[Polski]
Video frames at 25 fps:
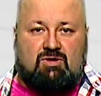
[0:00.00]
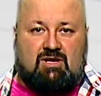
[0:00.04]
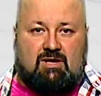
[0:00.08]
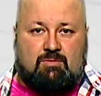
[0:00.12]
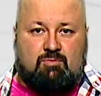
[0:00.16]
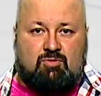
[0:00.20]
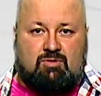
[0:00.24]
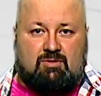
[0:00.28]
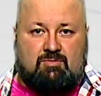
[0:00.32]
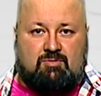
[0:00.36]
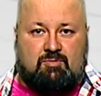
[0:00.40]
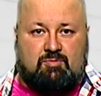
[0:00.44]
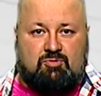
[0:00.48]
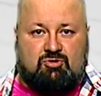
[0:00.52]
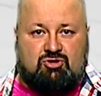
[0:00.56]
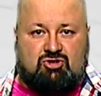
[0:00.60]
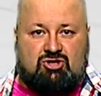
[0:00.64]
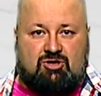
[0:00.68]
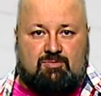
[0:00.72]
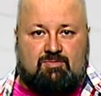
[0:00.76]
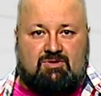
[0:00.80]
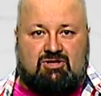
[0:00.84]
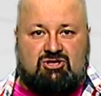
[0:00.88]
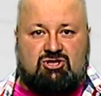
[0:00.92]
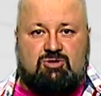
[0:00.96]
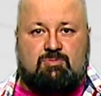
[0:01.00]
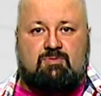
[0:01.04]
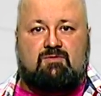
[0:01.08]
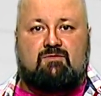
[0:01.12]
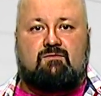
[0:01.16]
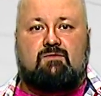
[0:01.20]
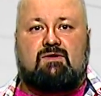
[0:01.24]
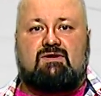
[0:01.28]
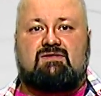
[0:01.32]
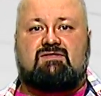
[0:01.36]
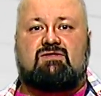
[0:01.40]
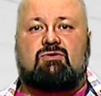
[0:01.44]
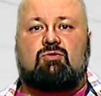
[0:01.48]
byłaby potrzebna, żeby
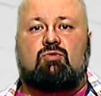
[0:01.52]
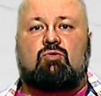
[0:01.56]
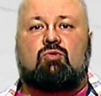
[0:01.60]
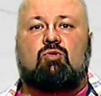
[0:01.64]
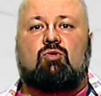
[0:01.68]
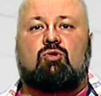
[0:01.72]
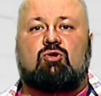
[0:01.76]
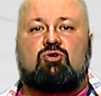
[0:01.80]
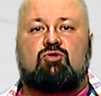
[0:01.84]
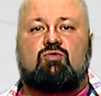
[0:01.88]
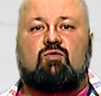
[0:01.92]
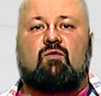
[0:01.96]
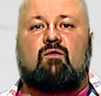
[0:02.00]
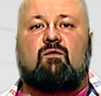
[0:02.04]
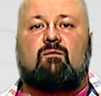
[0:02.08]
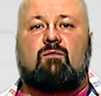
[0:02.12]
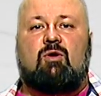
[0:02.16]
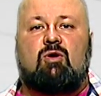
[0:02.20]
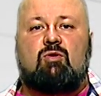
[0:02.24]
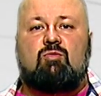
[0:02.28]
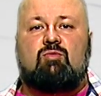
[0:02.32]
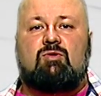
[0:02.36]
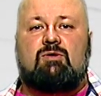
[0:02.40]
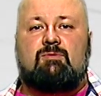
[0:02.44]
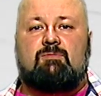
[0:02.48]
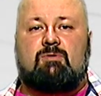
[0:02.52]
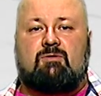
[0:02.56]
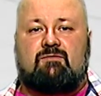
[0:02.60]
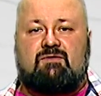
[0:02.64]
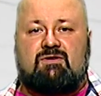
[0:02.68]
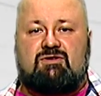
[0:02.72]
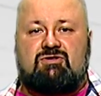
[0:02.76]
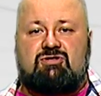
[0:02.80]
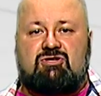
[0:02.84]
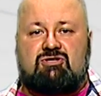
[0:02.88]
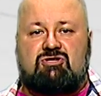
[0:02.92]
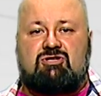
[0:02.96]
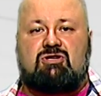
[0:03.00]
władze ruchu Chorzów mogły
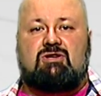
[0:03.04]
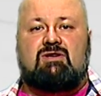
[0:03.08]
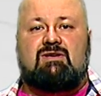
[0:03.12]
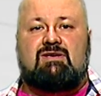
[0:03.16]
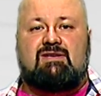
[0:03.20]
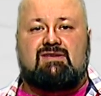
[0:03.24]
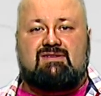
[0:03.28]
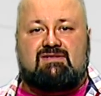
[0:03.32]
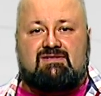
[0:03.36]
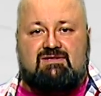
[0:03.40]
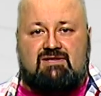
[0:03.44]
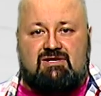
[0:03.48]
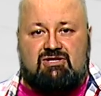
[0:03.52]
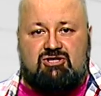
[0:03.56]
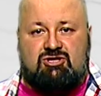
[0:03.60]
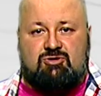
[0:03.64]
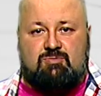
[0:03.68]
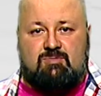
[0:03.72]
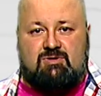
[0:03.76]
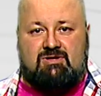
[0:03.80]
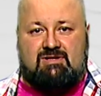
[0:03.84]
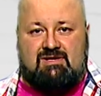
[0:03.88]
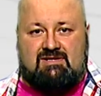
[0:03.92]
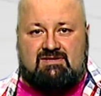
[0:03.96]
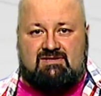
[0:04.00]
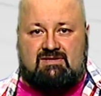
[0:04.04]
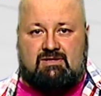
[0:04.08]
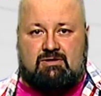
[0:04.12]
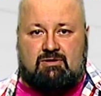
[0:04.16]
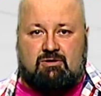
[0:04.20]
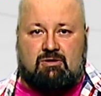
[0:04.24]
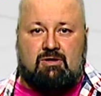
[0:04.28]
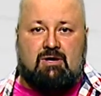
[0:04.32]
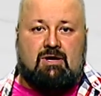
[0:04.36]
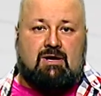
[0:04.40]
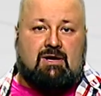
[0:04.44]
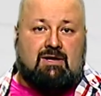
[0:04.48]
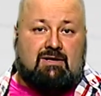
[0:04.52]
powiedzieć jesteśmy na zero.
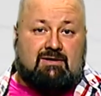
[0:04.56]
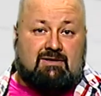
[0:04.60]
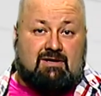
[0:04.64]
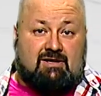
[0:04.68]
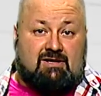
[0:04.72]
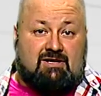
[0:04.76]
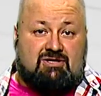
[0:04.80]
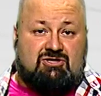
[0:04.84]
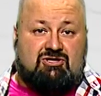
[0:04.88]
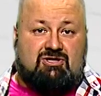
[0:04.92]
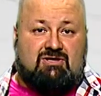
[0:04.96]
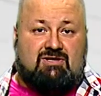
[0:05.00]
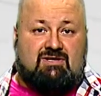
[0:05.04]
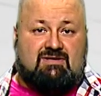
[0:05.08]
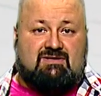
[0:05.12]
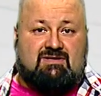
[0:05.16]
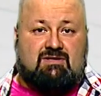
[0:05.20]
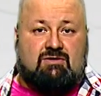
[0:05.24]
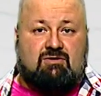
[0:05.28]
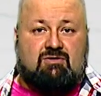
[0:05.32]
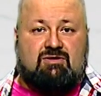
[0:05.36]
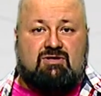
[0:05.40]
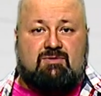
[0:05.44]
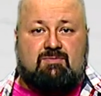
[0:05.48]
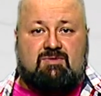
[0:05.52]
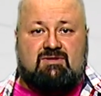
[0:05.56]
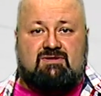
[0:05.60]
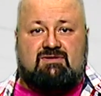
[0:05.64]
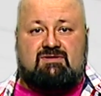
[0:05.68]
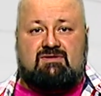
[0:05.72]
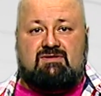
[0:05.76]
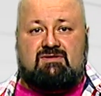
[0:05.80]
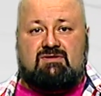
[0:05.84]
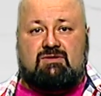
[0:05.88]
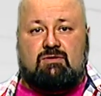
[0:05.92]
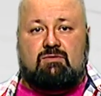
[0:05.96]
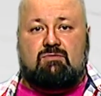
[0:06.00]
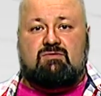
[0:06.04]
Na razie na zero niebiescy
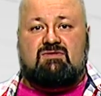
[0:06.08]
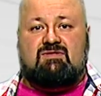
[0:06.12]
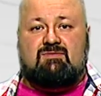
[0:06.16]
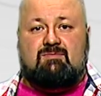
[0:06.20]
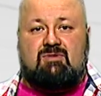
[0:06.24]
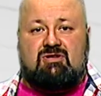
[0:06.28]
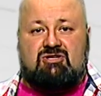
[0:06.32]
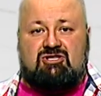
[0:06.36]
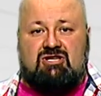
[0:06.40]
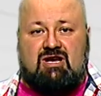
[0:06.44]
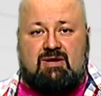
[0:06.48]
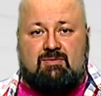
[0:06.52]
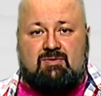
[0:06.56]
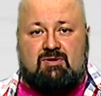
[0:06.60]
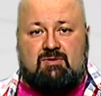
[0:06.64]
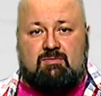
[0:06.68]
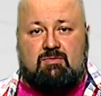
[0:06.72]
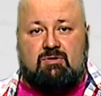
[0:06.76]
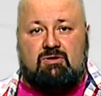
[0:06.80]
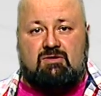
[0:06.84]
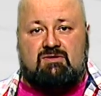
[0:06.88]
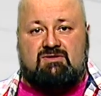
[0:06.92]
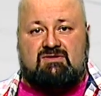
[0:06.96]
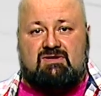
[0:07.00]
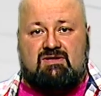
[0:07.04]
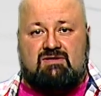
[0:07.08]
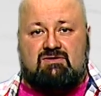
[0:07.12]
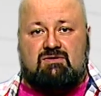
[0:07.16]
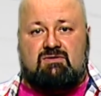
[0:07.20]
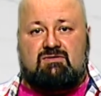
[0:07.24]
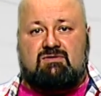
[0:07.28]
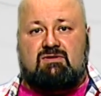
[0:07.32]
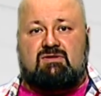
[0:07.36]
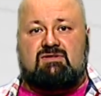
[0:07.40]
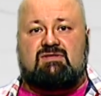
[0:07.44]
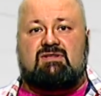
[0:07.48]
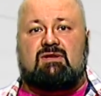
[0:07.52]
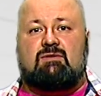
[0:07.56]
są z meczami, bo sezon
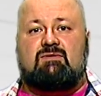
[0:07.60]
został